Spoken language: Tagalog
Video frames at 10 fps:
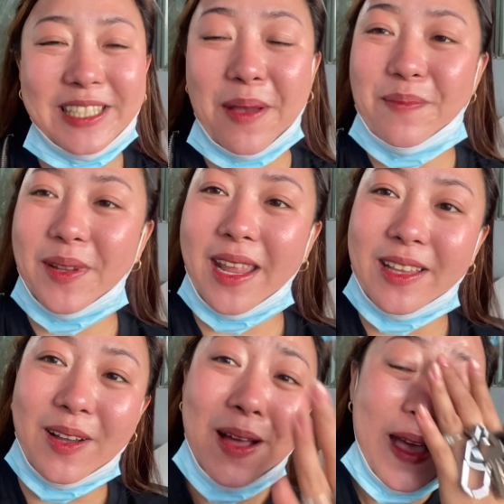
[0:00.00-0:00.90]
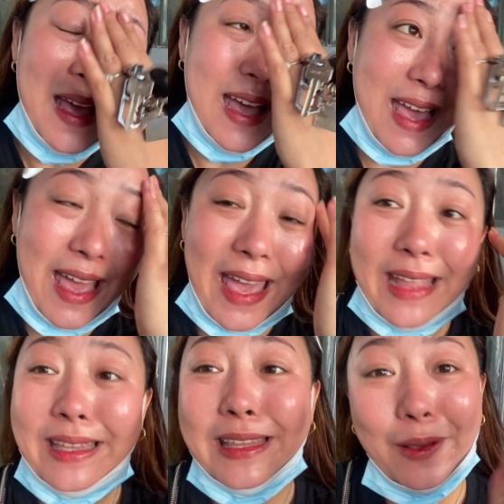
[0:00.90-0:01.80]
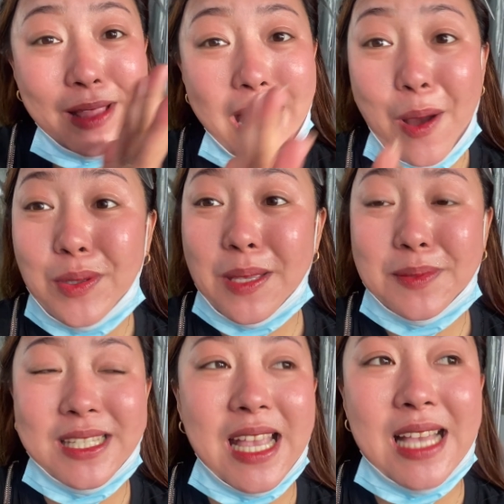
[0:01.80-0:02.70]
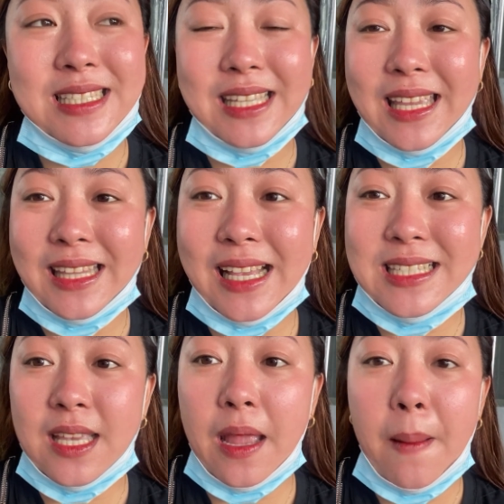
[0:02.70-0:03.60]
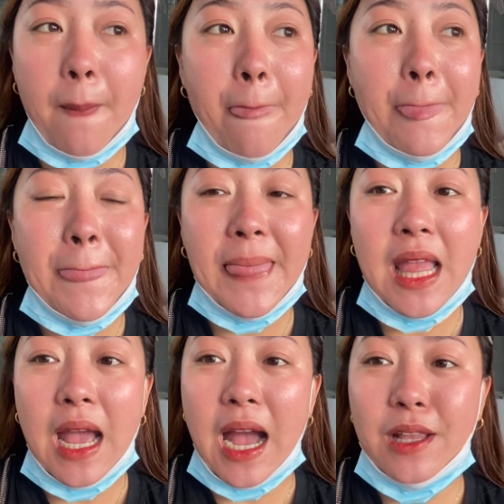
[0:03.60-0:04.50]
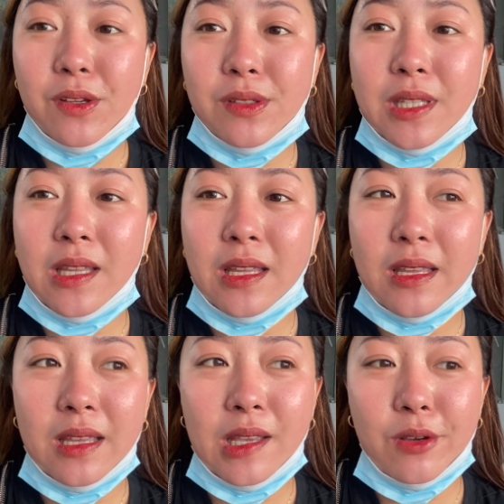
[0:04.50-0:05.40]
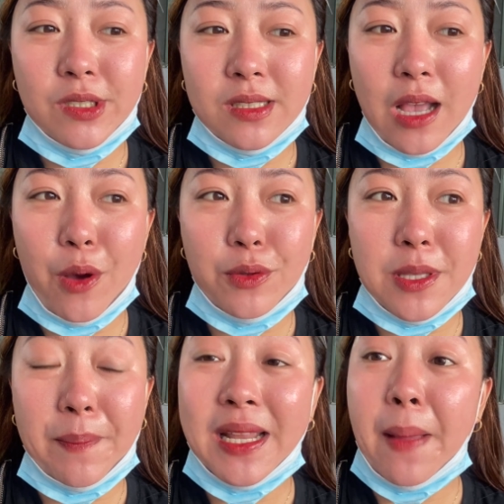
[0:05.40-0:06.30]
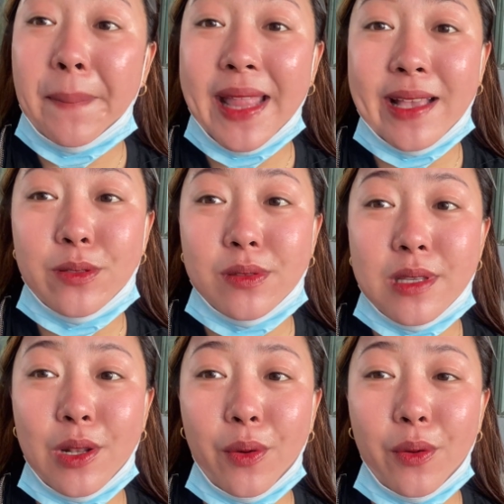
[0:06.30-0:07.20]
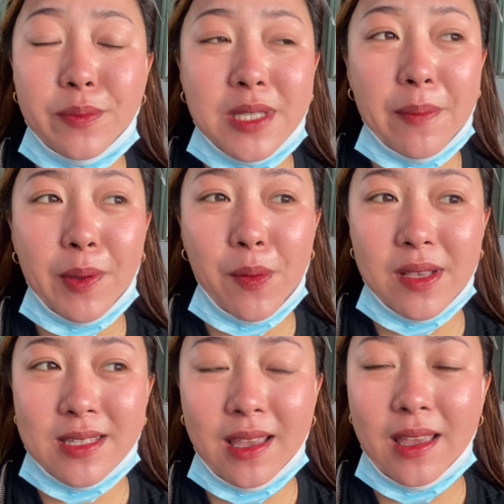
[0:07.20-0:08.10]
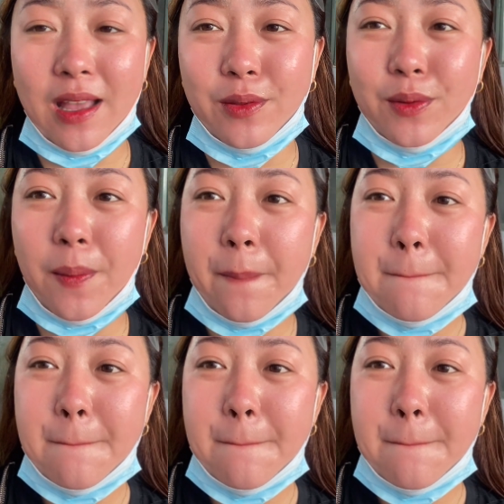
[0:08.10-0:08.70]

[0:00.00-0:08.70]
Siyempre, no. And hindi ko nakausap si Justin kasi ano, hindi ko siya nakausap. Biglang pinasok sa loob. Sabi ko kasi, ano,